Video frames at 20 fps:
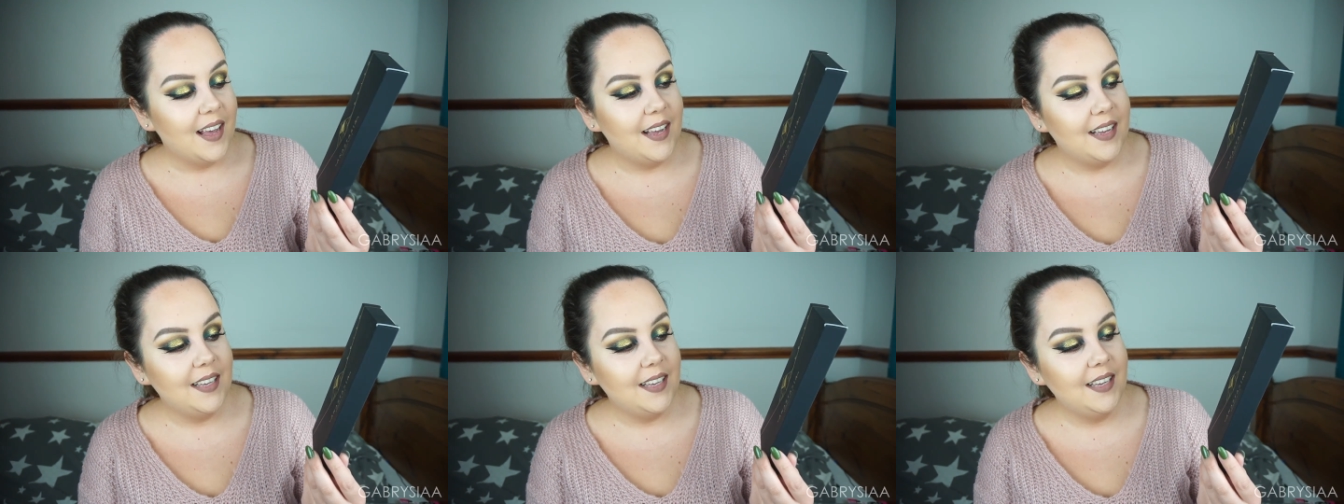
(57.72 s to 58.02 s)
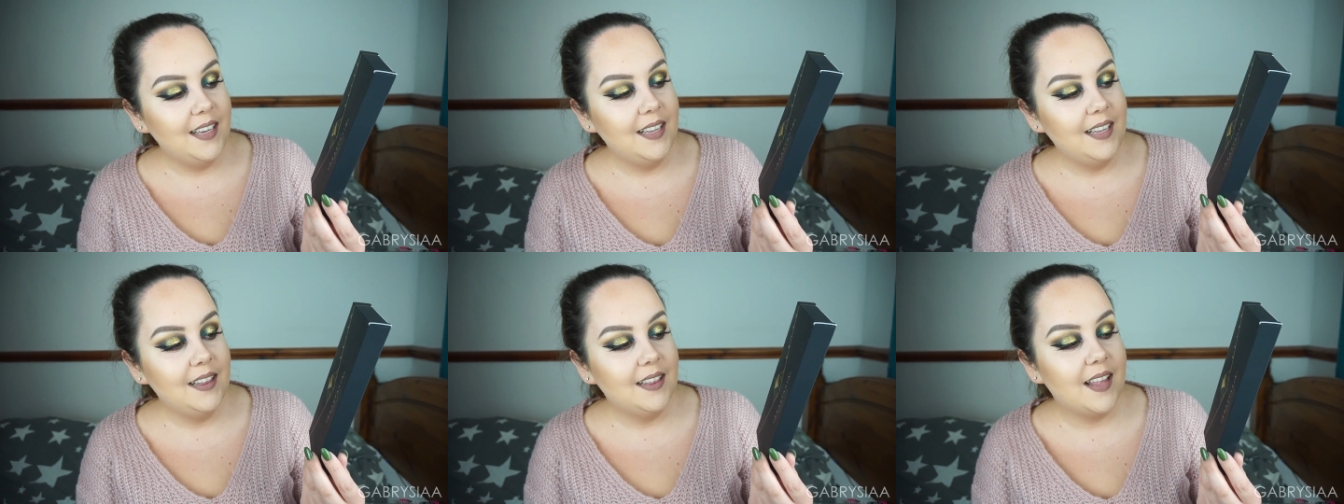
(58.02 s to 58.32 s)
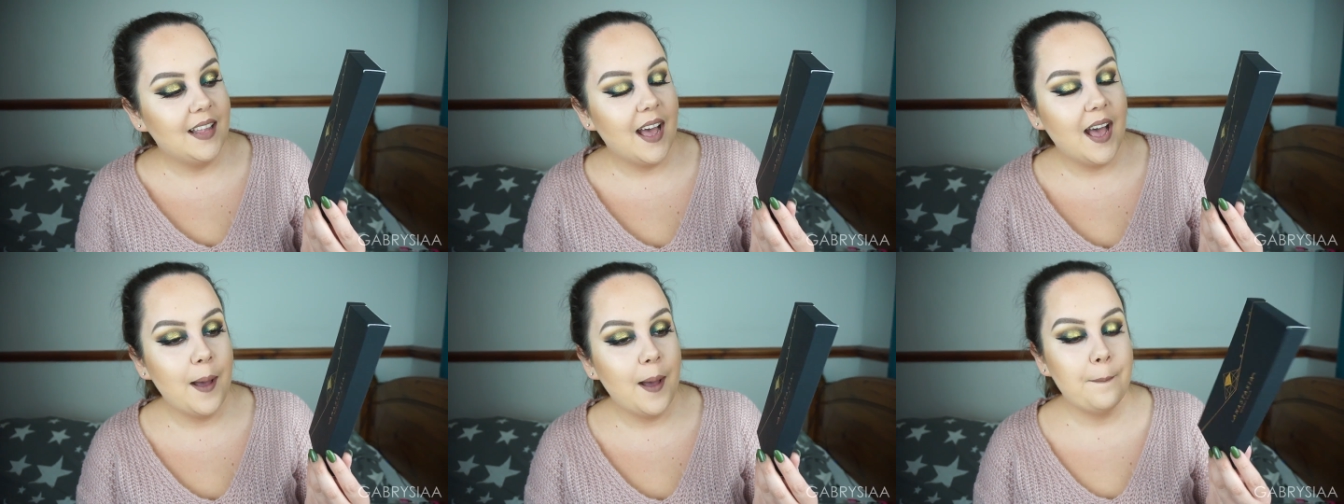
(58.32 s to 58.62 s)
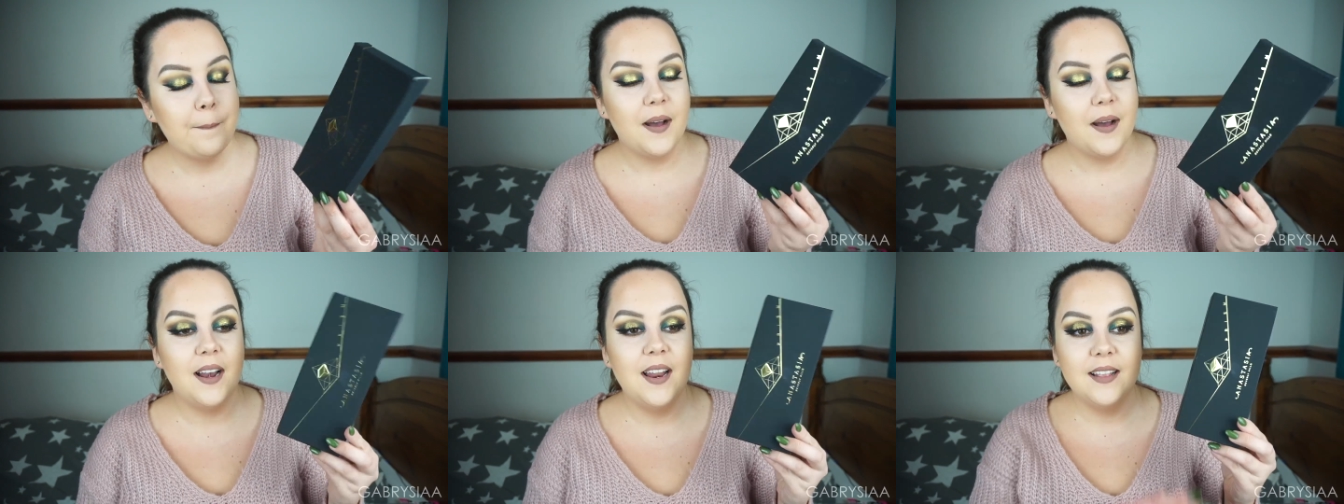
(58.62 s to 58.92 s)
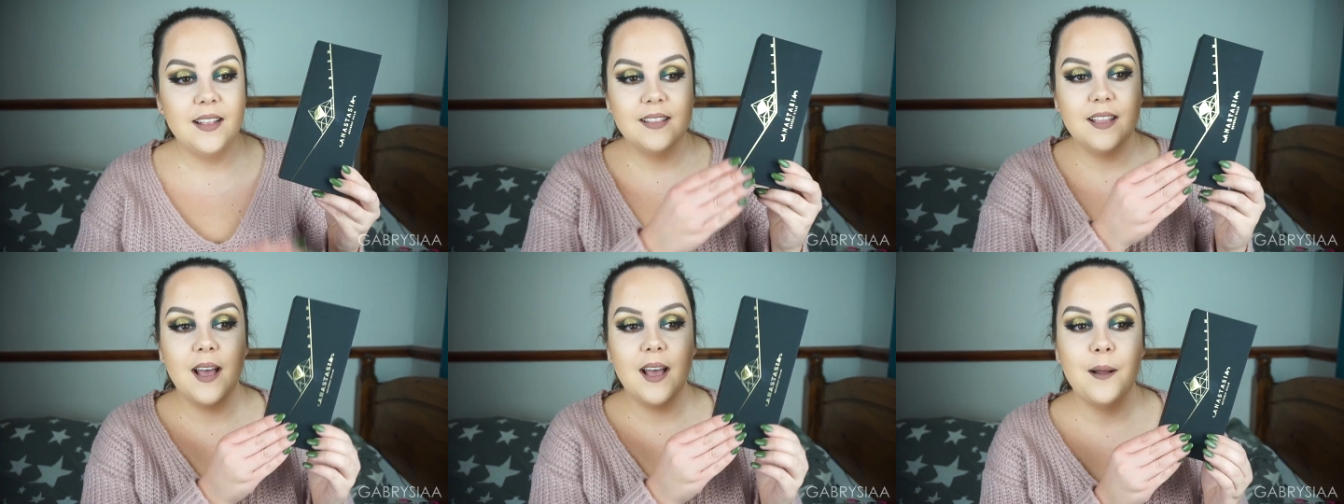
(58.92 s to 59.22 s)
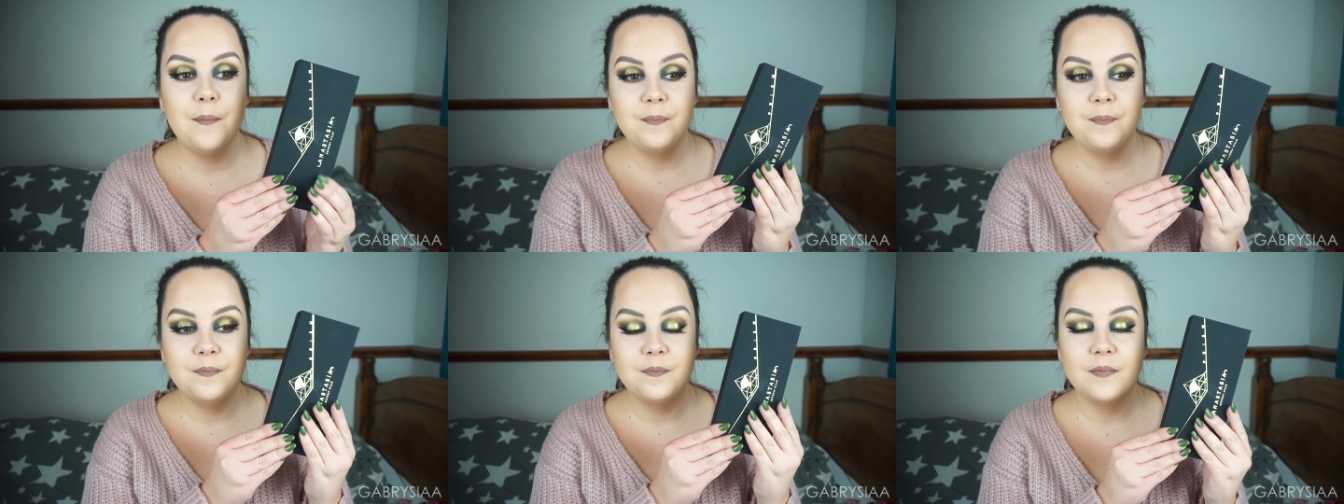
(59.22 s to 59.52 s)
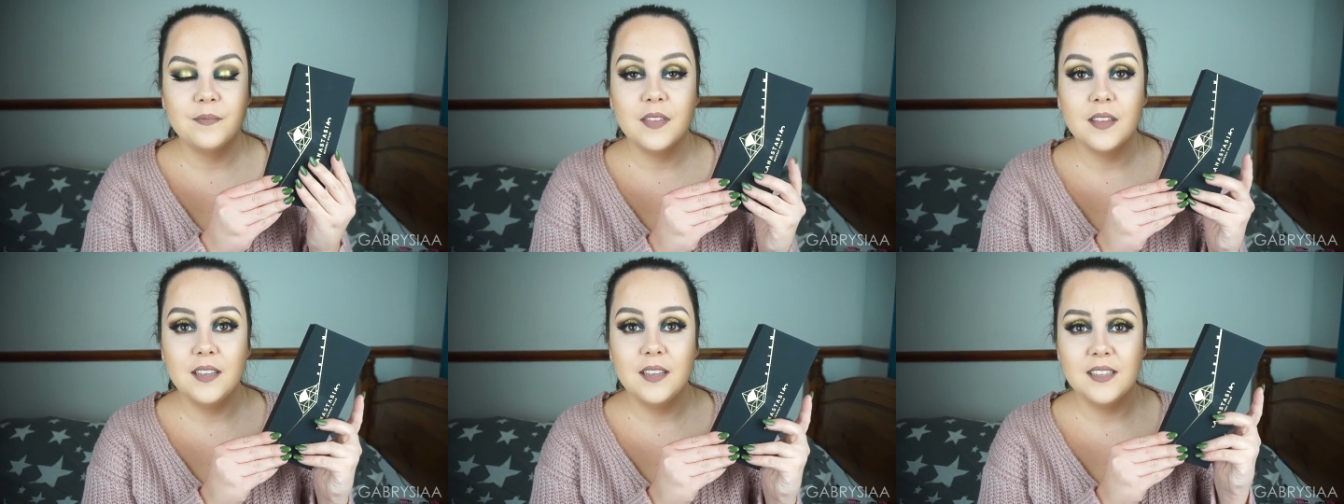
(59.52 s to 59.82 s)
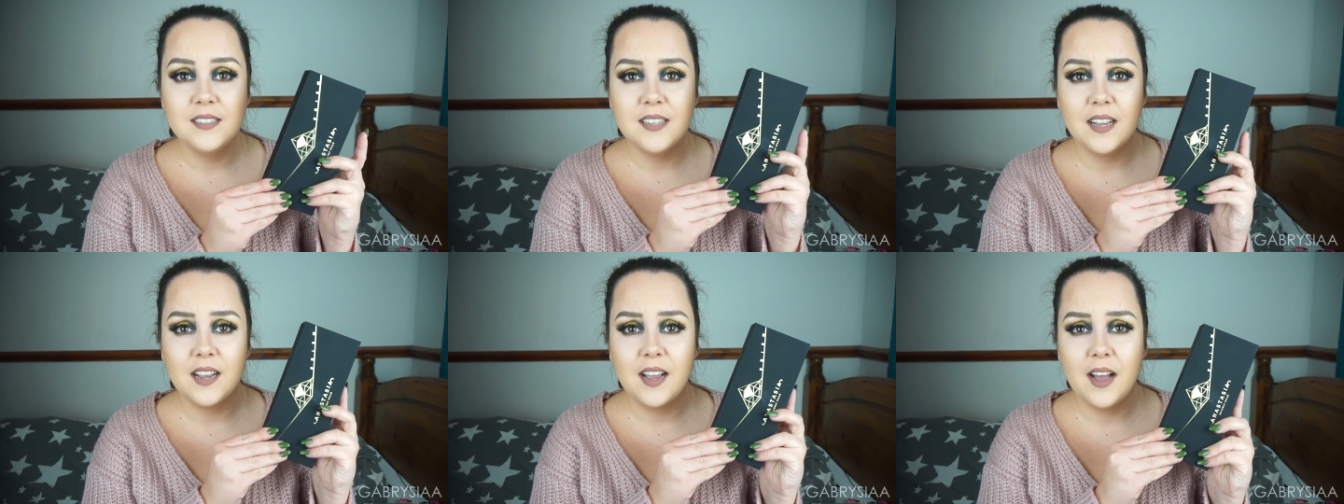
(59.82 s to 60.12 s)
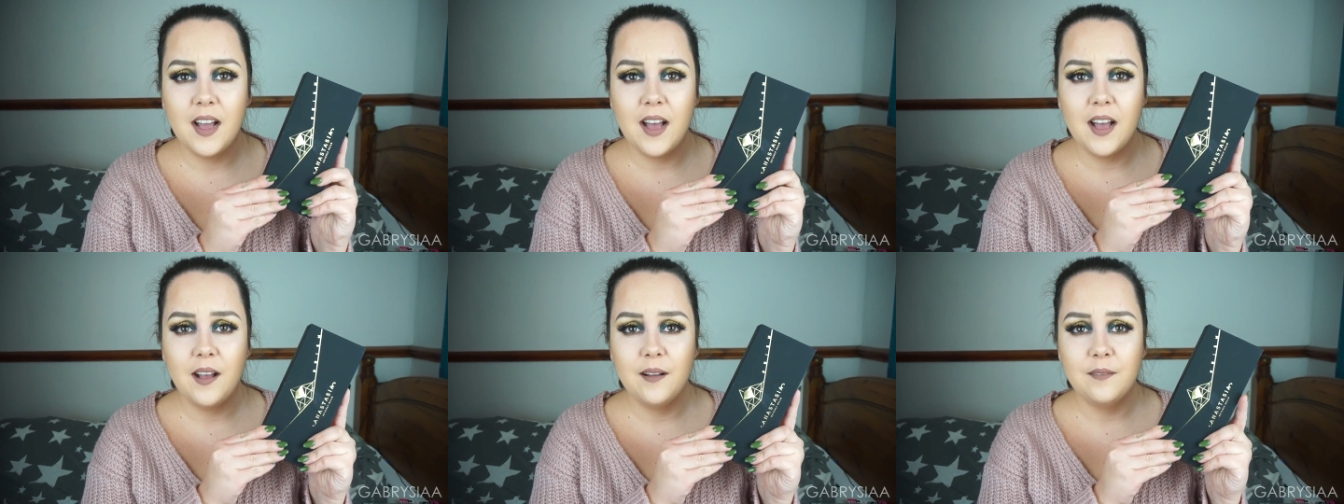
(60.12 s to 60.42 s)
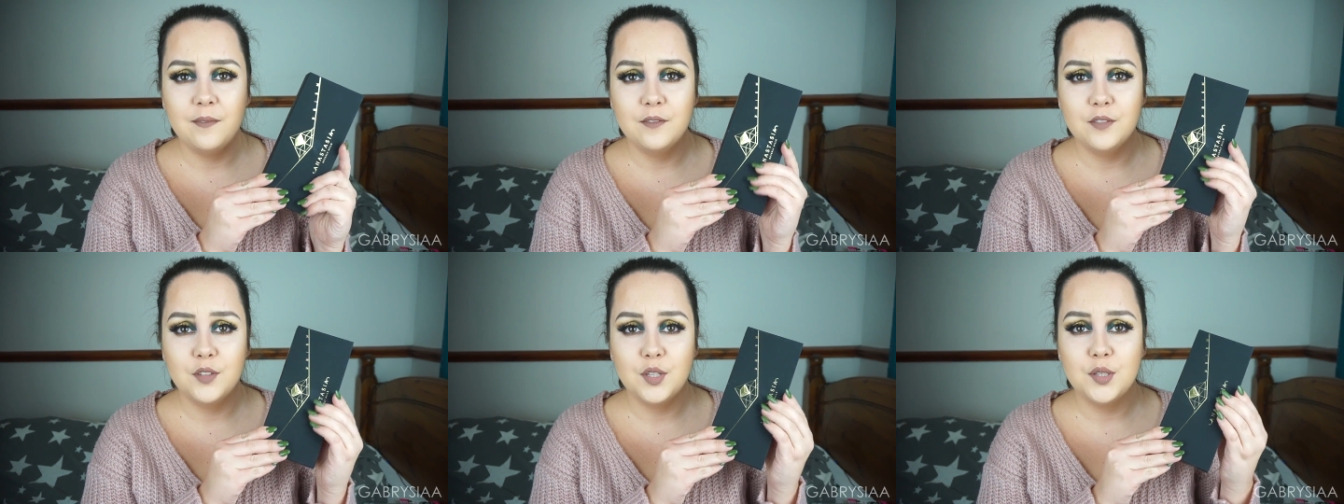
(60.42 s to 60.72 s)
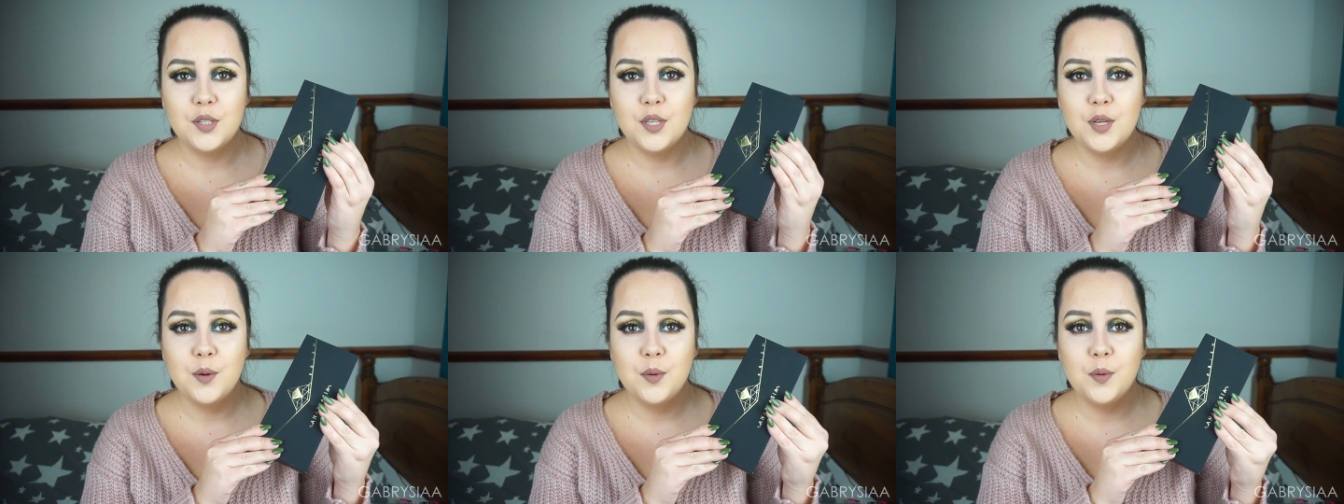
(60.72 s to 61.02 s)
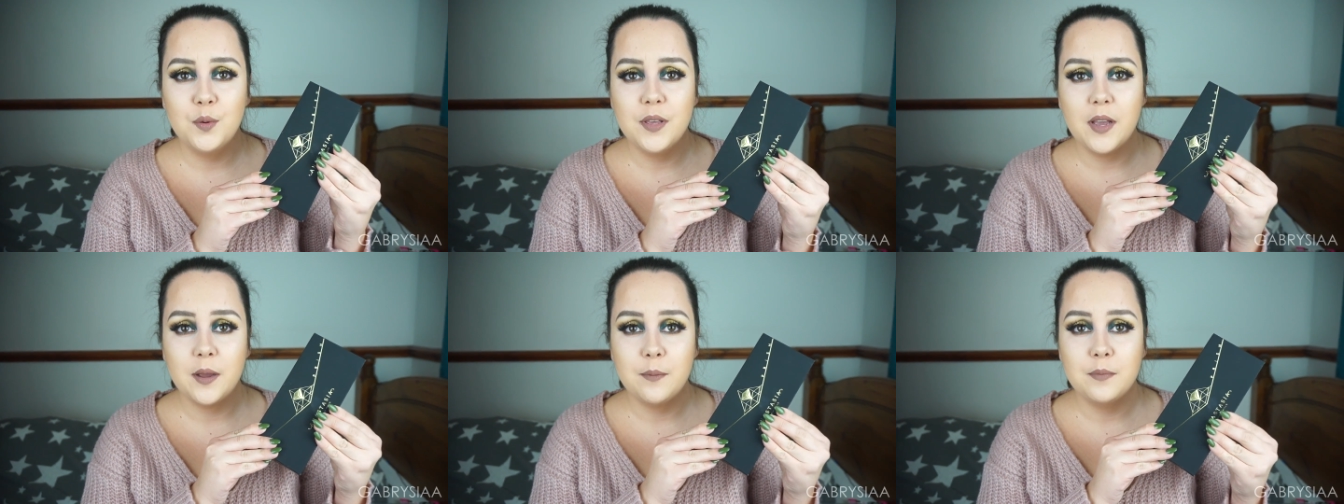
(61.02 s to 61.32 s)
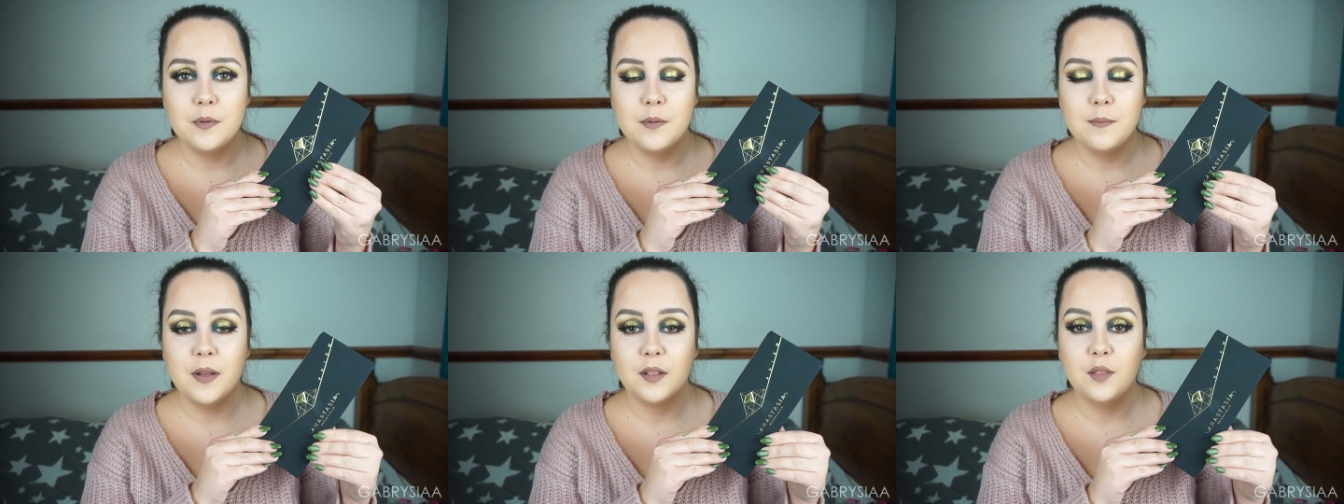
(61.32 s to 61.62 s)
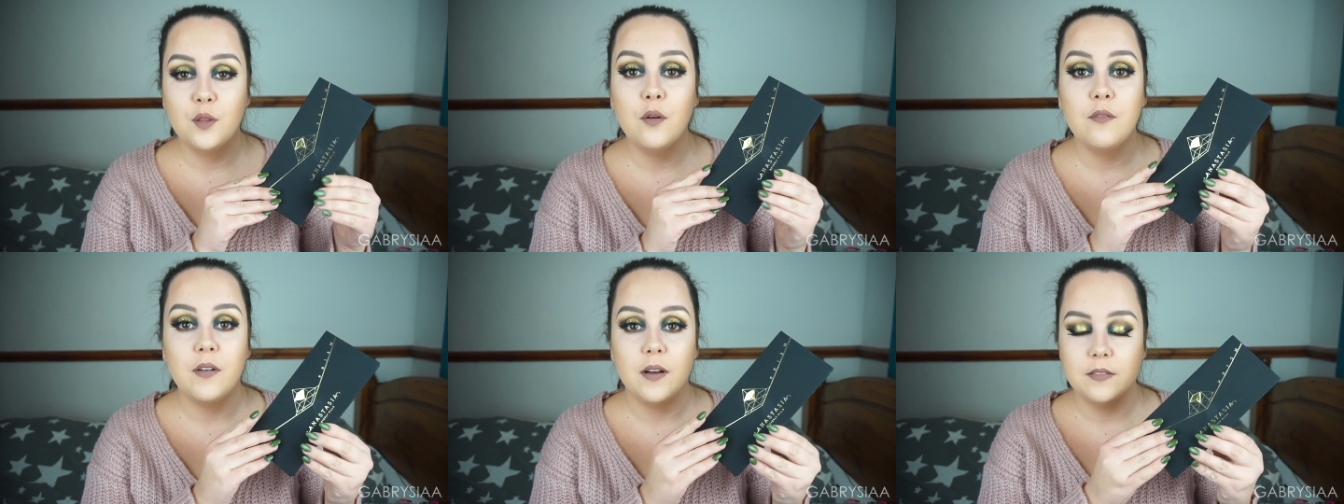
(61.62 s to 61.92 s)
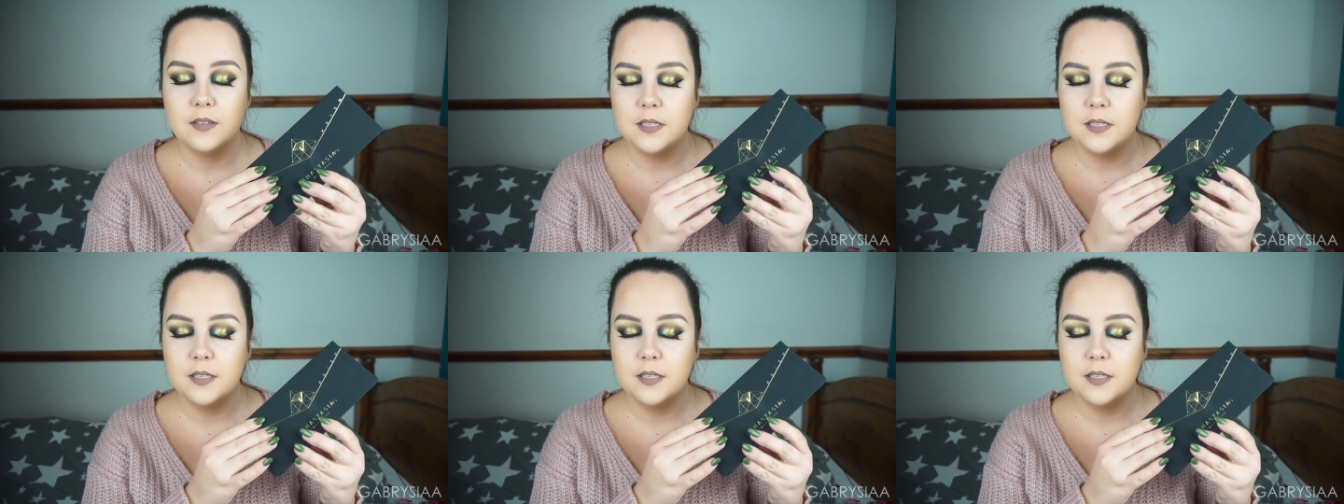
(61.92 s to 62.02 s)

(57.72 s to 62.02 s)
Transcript: i ta paleta jest taka w dotyku jakby matowa,